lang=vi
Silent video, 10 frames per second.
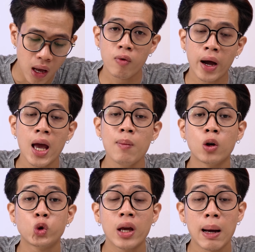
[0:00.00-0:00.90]
và khi
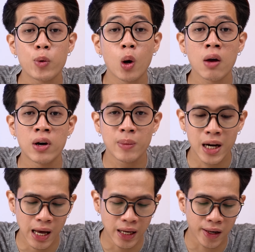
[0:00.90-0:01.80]
mà truy cập vô cái phần
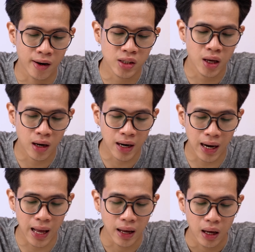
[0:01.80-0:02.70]
pin này thì nó sẽ hiện ra
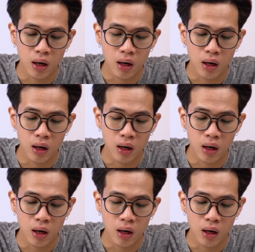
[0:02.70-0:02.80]
là